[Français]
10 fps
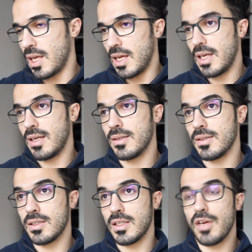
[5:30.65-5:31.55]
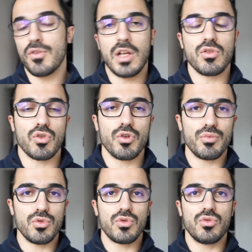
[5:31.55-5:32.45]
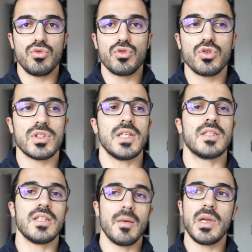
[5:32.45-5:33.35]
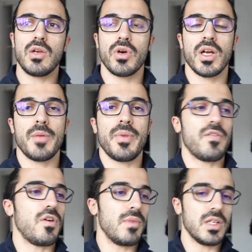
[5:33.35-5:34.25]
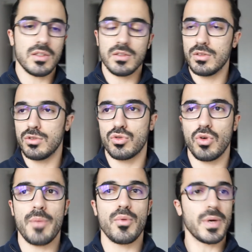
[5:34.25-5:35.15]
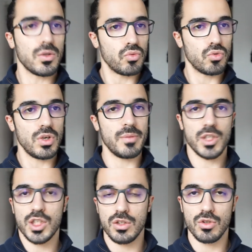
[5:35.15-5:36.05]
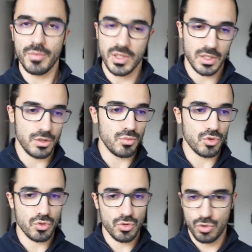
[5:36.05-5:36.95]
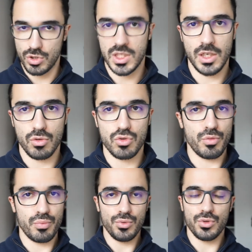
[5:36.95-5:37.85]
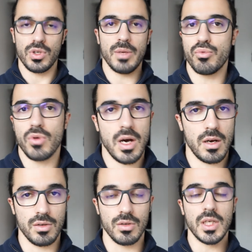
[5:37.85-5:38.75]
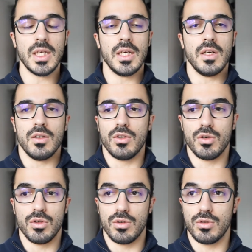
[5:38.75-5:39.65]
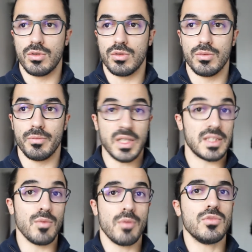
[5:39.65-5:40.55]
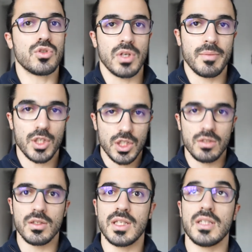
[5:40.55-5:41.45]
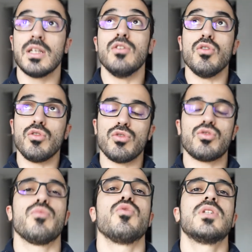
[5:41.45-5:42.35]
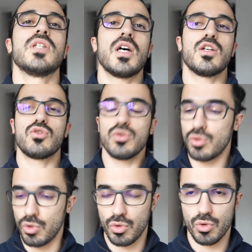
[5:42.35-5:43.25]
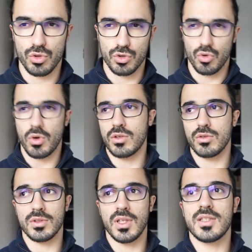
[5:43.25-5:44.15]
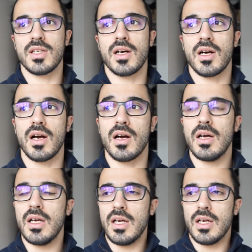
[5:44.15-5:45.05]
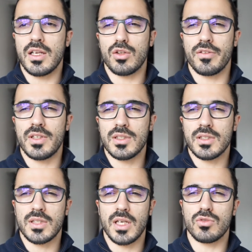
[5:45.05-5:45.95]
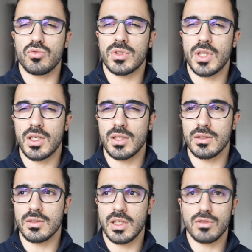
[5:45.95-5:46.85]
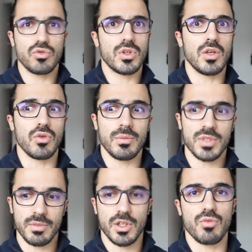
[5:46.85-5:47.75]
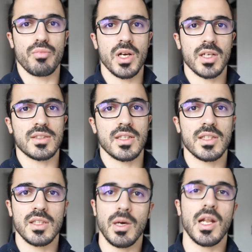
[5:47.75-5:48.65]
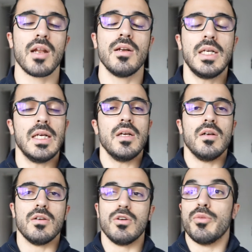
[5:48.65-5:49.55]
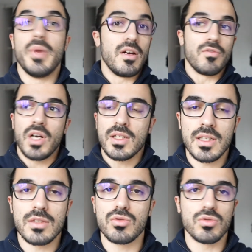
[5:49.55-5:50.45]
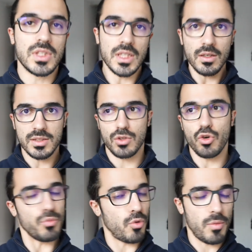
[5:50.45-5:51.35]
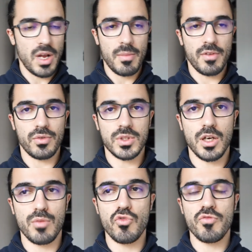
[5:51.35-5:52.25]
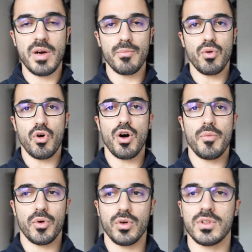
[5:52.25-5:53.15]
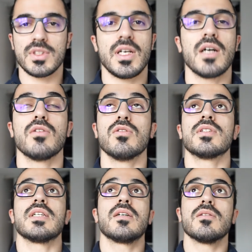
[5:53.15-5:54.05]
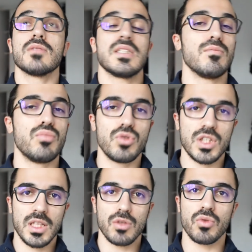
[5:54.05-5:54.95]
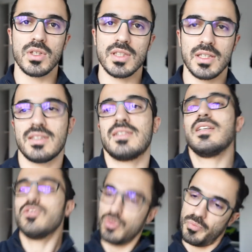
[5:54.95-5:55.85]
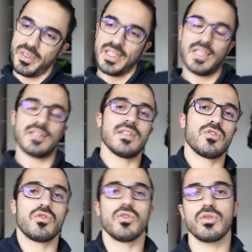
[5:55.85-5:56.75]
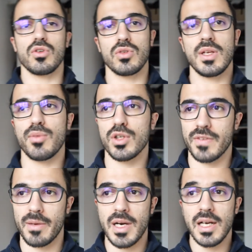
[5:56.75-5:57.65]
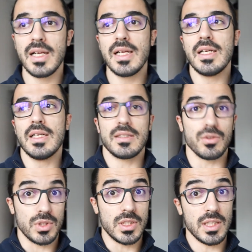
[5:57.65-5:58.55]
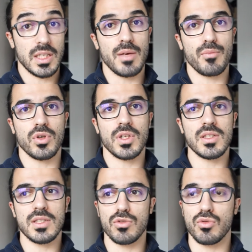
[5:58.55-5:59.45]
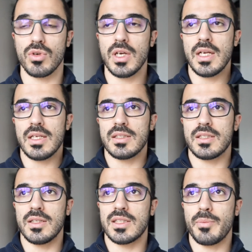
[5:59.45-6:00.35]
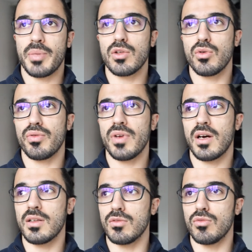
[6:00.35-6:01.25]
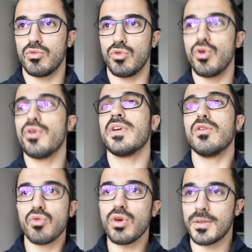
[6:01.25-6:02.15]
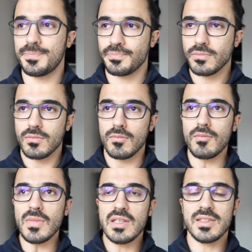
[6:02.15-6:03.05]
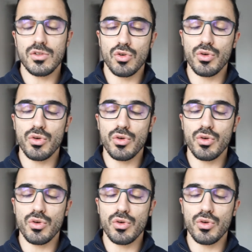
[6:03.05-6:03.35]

Et, et voilà, donc le but du jeu ça a été d'améliorer les performances sur à peu près toutes les machines de ma salle de muscu, je tire ou je pousse les poids euh, euh, maximum sur les machines guidées. Donc euh, sur mon tirage d'eau, je crois qu'on descend à 96 ou 102 kg, il me semble qu'il y a une plaque à 100 et des bananes. ben voilà, ça se tire sans trop de problème en faisant un mouvement propre, sans, sans, bouger dans tous les sens, sans se plier, sans se contorsionner pour se faire mal. C'est aussi ça qui est important, c'est de c'est pas de faire de lever lourd c'est de